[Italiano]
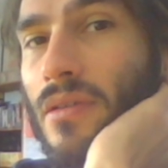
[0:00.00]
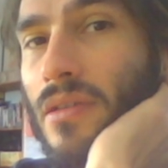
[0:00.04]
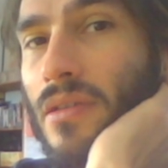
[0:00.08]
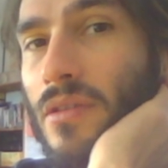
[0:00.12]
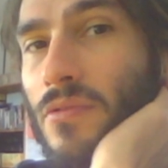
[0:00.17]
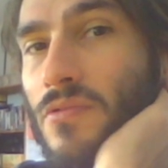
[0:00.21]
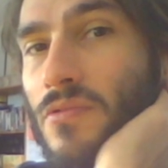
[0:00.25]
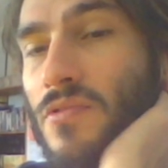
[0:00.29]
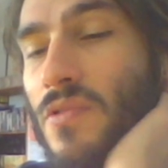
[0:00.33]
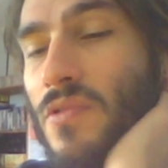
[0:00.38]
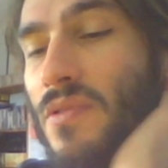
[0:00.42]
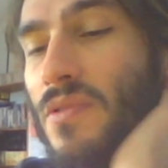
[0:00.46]

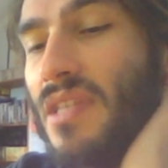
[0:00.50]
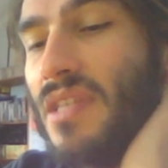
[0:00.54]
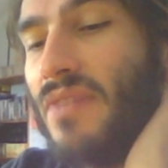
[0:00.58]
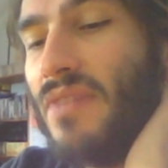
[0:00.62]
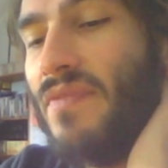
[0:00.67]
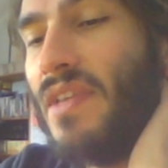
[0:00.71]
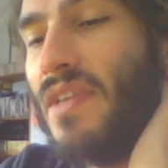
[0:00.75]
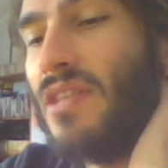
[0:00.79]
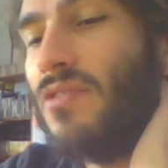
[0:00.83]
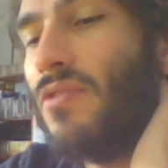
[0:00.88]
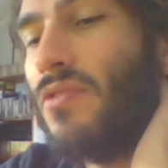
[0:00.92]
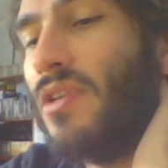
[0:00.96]
in un suo
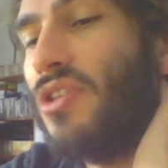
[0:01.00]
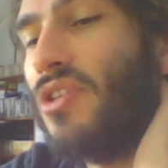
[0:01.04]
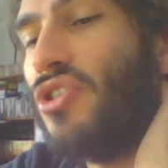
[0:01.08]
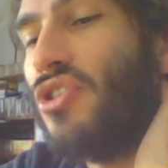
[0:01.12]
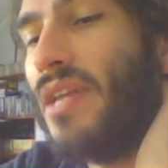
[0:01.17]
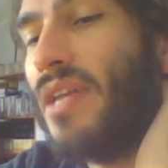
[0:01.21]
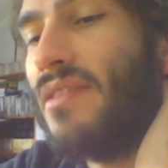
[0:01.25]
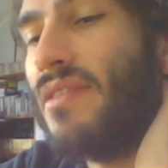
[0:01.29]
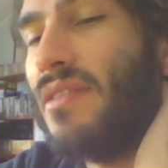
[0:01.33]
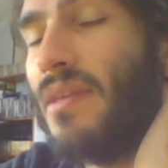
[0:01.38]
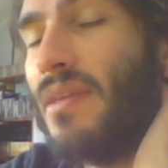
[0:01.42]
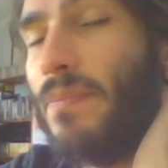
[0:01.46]
intervento
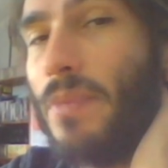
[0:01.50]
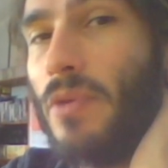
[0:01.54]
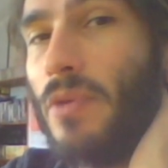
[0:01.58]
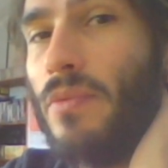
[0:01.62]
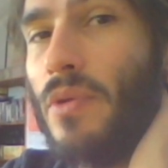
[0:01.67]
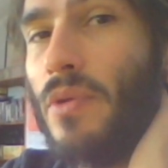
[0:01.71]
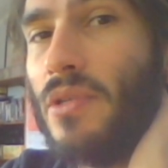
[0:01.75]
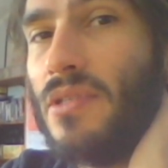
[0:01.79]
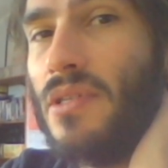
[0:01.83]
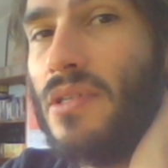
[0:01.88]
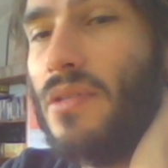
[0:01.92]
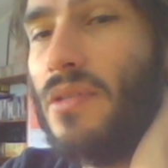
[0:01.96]
recente a
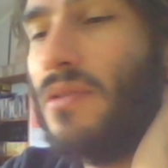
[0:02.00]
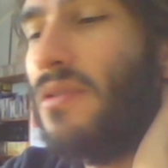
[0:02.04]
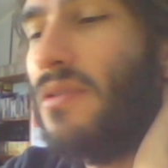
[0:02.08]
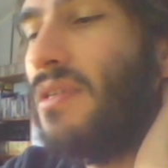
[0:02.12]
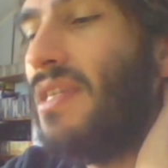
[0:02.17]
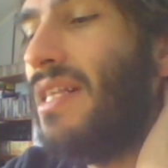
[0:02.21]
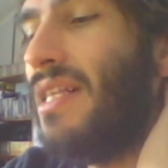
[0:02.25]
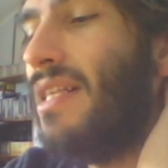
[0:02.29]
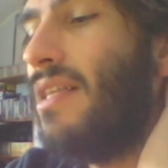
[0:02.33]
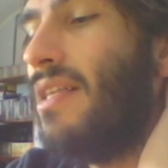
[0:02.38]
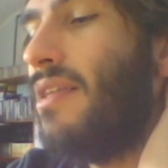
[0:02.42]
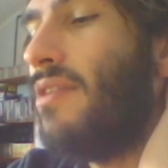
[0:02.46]
proposito,
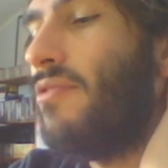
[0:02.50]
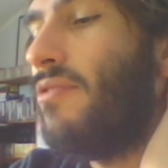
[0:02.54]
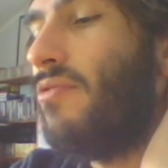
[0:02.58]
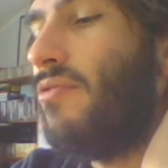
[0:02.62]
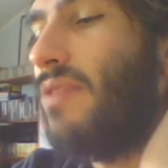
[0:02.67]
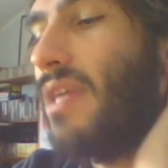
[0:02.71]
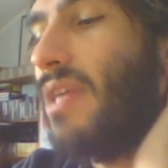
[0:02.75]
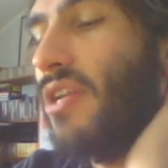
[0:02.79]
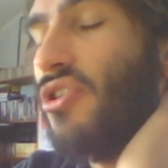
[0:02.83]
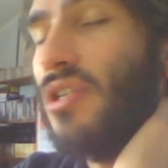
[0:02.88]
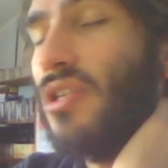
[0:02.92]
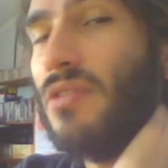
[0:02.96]

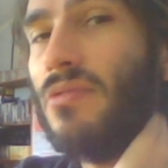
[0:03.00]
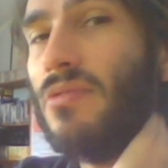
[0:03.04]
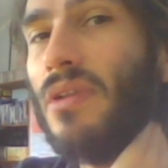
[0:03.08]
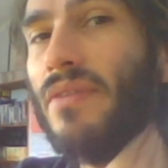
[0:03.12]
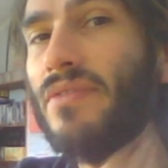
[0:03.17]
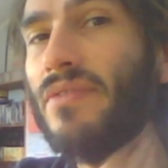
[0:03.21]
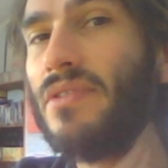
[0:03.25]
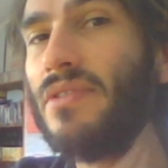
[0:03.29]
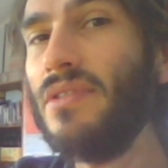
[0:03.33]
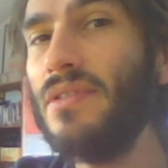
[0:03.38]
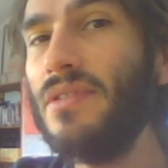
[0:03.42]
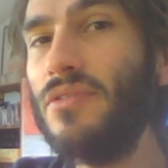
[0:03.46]
non era certo
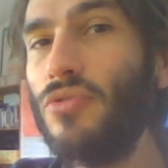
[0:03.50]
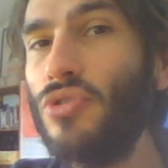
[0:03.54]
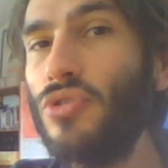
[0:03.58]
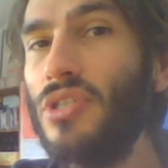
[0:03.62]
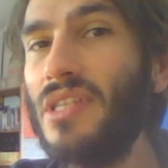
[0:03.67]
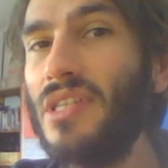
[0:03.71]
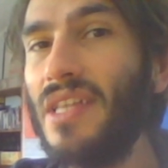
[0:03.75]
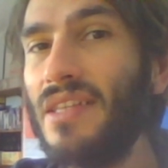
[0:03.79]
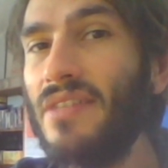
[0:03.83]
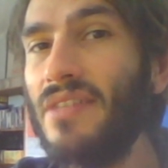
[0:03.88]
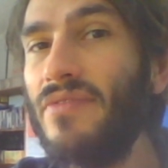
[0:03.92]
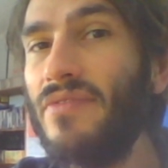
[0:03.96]
una
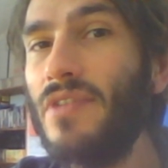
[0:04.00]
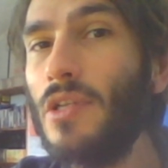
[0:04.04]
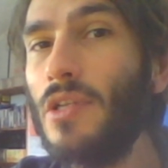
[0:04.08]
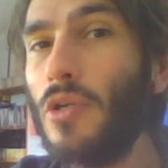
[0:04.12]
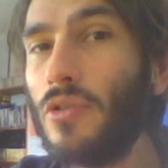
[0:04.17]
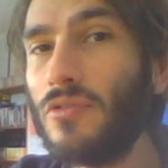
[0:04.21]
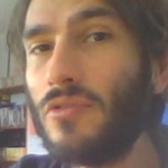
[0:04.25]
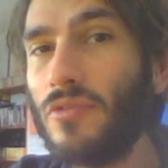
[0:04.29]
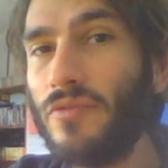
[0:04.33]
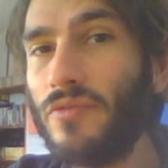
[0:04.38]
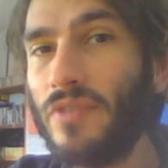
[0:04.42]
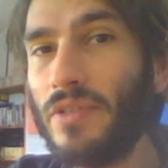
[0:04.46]
società di
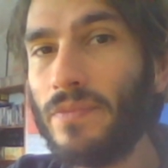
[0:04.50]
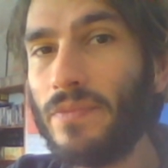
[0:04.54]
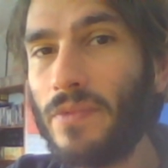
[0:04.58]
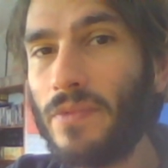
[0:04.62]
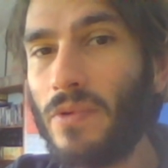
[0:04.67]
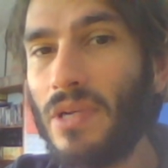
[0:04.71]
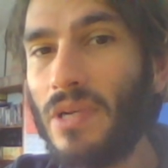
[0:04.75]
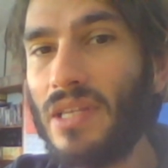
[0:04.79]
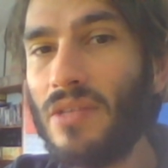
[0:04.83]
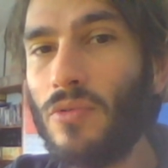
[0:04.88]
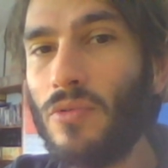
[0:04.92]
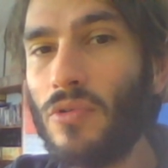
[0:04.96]
filosofi
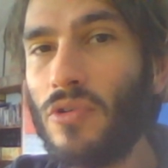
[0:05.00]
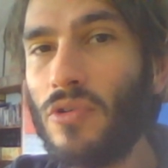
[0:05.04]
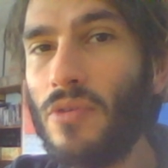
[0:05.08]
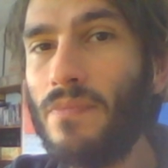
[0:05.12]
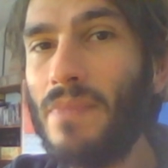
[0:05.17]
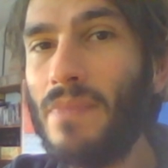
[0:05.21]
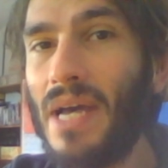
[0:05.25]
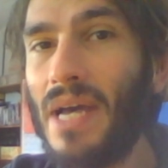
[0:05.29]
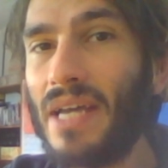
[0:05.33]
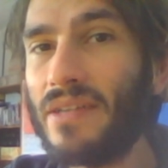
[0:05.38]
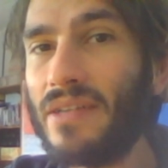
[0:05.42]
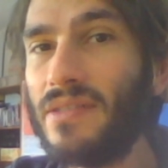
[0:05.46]
quella dei
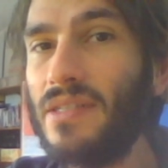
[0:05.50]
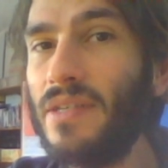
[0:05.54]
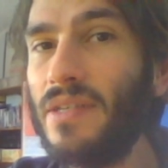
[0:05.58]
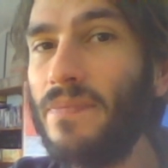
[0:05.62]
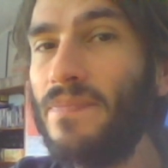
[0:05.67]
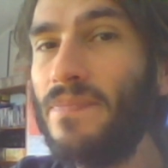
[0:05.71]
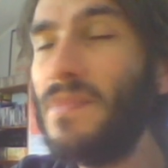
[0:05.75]
Longobardi.